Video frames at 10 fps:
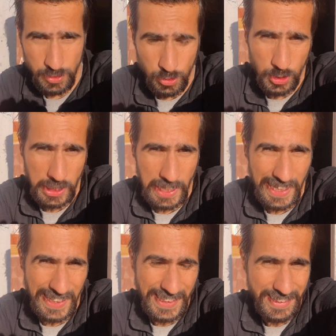तो
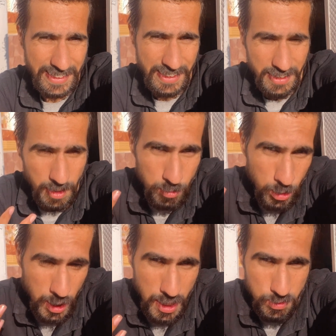खेल के क्रिकेट हम लोग
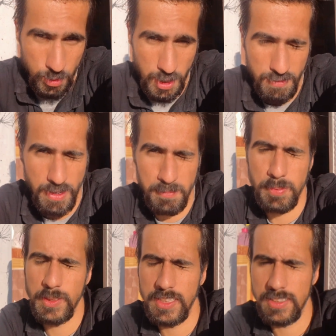आ चुके हैं
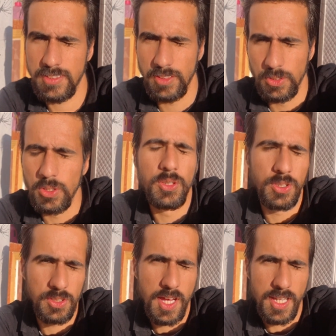वापस
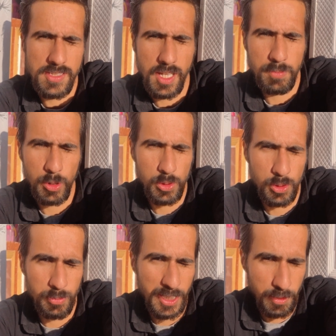और आज आप लोगों को
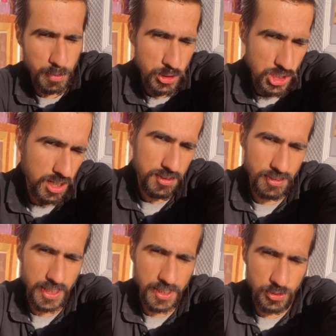मैंने अपनी शार्ट्स
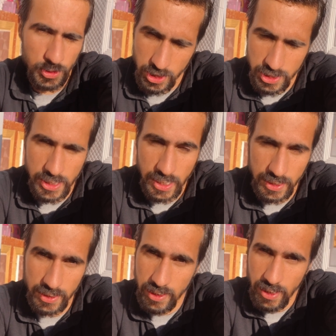वगैरह तो नहीं
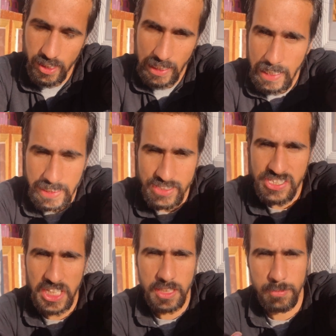दिखाई लेकिन
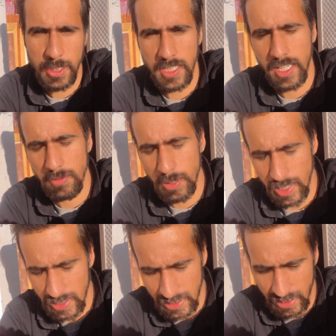छक्के मैंने आज बड़े
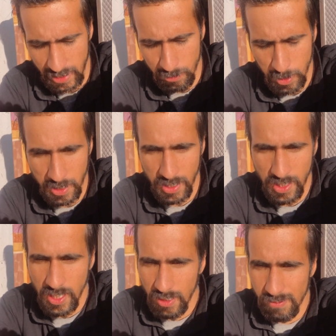लगाए अभी
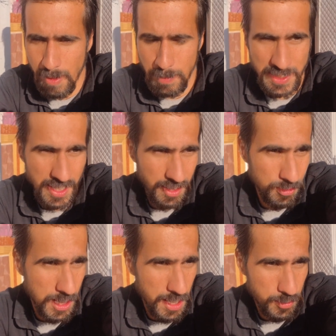वापस आया हूँ
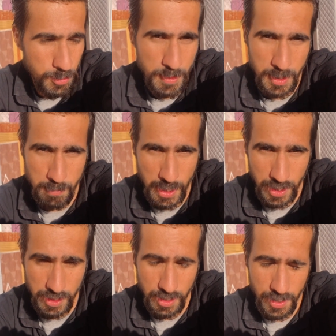घर तो मैंने
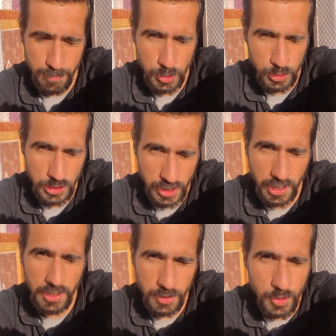बाल आप लोग देख
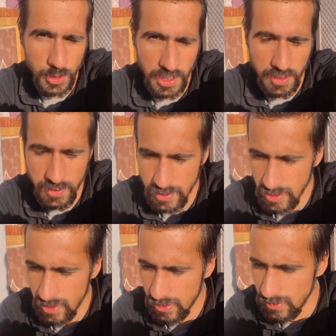रहे होगे
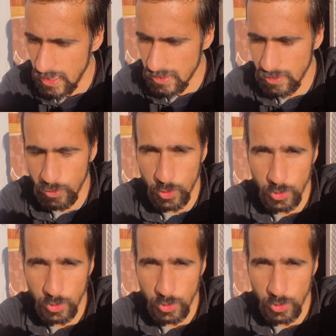जैसे वो